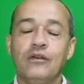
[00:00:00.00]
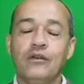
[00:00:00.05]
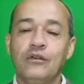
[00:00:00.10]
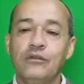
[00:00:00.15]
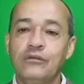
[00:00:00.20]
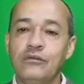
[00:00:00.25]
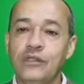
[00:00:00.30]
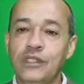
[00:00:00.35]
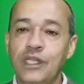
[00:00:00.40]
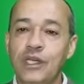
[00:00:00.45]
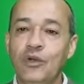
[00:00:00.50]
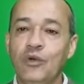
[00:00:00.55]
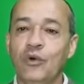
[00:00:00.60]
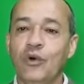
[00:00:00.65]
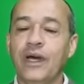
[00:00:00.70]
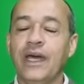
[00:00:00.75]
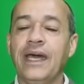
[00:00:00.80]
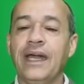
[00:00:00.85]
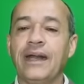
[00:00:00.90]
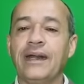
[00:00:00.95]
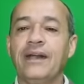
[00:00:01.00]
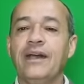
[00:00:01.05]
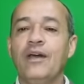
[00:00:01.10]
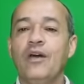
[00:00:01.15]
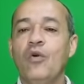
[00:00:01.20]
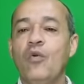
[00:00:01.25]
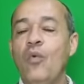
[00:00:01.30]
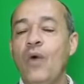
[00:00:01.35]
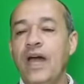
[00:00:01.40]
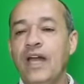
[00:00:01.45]
نديرو غير
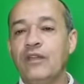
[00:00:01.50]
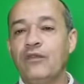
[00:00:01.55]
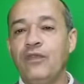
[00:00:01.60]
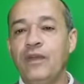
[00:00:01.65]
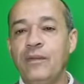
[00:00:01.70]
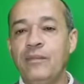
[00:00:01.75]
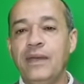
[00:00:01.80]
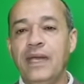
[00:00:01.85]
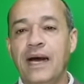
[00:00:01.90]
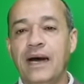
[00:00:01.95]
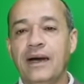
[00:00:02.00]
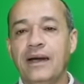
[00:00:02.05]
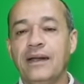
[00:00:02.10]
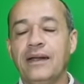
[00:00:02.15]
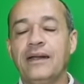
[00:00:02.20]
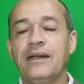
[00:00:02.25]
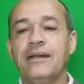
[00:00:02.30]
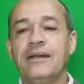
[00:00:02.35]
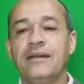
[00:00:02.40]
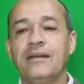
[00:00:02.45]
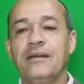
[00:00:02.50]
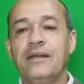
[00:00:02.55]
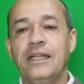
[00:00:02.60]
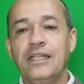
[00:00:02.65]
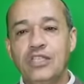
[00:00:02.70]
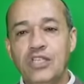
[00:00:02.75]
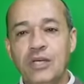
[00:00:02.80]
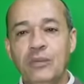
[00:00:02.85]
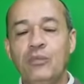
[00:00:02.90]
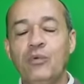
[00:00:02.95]
1%
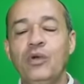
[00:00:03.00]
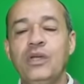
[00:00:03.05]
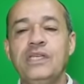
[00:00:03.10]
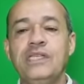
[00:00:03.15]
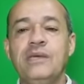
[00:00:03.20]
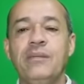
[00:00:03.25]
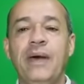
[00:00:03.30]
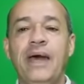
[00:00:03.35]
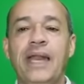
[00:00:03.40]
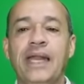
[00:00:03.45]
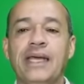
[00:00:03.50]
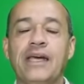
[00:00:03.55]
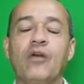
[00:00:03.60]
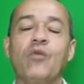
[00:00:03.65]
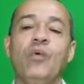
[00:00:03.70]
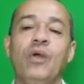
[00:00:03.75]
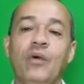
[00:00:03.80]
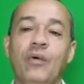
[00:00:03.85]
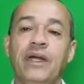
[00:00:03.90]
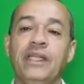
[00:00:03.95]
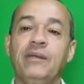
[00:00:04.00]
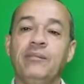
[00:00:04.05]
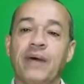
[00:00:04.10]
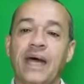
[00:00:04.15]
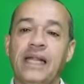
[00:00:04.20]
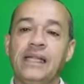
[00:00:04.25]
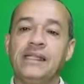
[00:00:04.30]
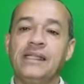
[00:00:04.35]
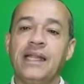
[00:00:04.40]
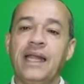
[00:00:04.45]
لشي بوليسي بحال هكاك ولا هذه
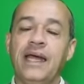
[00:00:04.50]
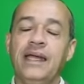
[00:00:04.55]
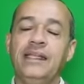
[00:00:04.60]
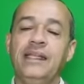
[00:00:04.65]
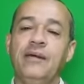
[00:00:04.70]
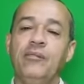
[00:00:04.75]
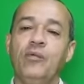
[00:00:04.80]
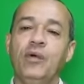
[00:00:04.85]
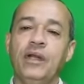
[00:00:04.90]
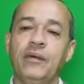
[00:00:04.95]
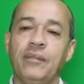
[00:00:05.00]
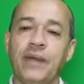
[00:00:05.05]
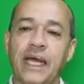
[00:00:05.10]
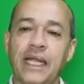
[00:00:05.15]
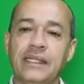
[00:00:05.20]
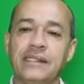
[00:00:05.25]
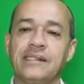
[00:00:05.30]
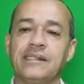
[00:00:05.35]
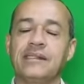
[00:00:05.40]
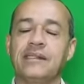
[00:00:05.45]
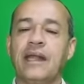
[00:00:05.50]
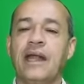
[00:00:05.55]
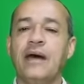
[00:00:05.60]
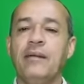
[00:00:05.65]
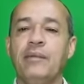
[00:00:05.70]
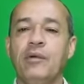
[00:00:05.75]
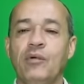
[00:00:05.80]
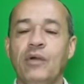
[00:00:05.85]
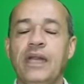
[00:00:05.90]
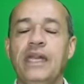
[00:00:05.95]
مقله الادب ولا مقله الترابي
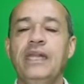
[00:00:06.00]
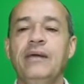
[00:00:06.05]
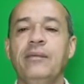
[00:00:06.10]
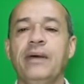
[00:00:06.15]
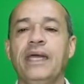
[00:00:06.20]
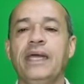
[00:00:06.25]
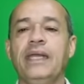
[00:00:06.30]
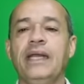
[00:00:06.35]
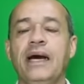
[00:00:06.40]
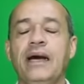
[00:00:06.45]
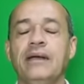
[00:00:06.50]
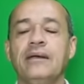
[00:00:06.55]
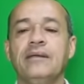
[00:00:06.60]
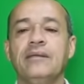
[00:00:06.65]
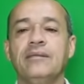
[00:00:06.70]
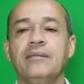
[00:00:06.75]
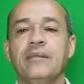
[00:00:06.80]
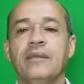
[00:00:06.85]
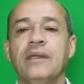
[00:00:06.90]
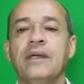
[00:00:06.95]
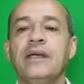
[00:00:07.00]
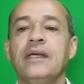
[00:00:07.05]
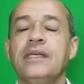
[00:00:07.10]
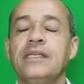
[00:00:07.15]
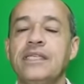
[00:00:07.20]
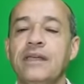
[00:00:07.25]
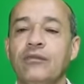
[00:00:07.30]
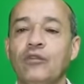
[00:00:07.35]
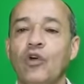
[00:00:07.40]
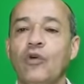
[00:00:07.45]
ولا اللي بغينا
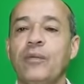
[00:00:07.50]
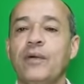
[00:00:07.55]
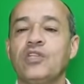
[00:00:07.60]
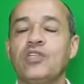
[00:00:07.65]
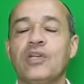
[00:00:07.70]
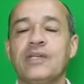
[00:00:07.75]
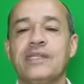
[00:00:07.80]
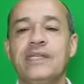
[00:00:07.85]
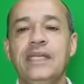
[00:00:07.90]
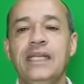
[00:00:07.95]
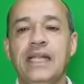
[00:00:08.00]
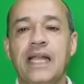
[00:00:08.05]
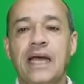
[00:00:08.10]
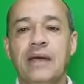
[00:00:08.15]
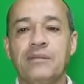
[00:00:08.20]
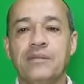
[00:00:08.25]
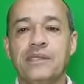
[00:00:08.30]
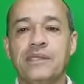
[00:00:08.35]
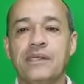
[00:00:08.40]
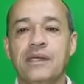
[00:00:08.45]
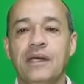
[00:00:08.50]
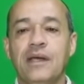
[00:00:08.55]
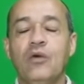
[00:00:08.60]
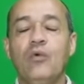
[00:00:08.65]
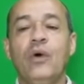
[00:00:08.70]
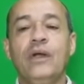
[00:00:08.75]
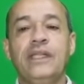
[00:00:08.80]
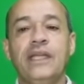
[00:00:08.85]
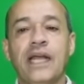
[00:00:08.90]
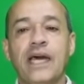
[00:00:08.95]
يصيفطوك ب 10 سنين للحبس
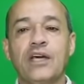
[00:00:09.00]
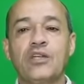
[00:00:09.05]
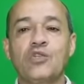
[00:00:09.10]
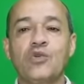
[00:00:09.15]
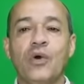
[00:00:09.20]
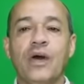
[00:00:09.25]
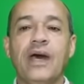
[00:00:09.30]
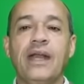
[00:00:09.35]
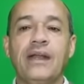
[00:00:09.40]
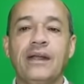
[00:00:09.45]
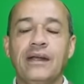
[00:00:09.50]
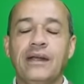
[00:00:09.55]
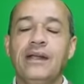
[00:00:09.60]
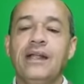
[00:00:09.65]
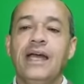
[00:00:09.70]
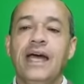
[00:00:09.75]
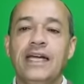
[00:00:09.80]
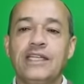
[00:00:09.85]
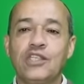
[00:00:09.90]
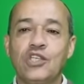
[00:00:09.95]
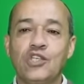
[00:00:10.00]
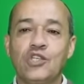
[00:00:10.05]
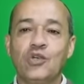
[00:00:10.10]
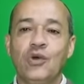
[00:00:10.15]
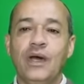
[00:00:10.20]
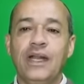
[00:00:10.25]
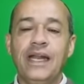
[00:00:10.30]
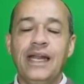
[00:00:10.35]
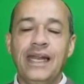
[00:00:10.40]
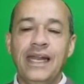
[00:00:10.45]
وحدين خرجوا غير احتجوا
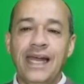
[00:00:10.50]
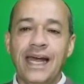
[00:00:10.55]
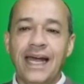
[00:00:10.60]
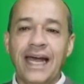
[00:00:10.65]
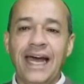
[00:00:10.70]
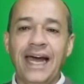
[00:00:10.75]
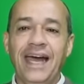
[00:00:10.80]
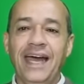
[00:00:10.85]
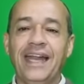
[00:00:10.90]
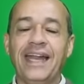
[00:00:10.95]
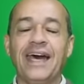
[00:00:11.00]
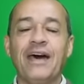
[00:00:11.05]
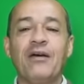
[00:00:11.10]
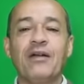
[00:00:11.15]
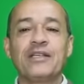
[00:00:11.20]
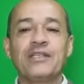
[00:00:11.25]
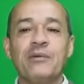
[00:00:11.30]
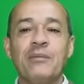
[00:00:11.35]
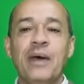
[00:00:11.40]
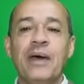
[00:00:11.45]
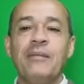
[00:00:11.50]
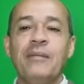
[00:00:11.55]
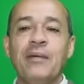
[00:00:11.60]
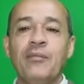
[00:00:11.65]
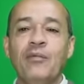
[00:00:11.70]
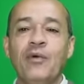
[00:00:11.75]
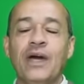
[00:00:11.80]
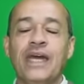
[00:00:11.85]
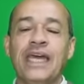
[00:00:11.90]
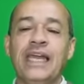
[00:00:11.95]
على اللقاح لقاو راسهم امام
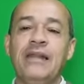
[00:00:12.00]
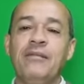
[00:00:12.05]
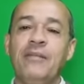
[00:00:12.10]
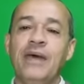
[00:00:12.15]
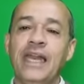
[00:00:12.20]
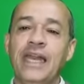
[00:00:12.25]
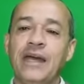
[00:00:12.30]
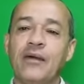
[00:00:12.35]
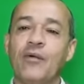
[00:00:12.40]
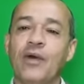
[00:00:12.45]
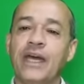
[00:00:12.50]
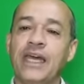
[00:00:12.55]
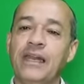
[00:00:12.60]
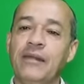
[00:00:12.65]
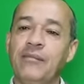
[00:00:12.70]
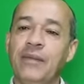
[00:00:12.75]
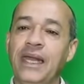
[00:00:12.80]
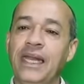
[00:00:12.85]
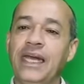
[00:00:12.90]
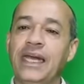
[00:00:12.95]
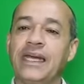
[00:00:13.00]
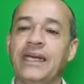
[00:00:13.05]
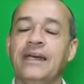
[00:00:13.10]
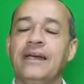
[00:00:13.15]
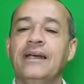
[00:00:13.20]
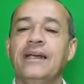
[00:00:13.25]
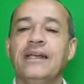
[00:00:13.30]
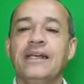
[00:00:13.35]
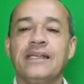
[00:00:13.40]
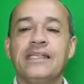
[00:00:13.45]
وكيل الملك وكيل الملك
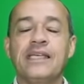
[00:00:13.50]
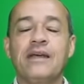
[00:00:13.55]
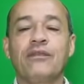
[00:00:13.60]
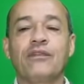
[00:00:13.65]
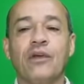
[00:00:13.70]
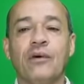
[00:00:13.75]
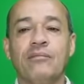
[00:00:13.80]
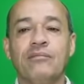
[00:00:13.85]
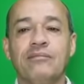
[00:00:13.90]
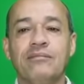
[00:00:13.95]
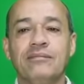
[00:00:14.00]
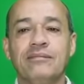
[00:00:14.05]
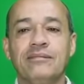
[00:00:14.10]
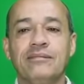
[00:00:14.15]
صيفطهم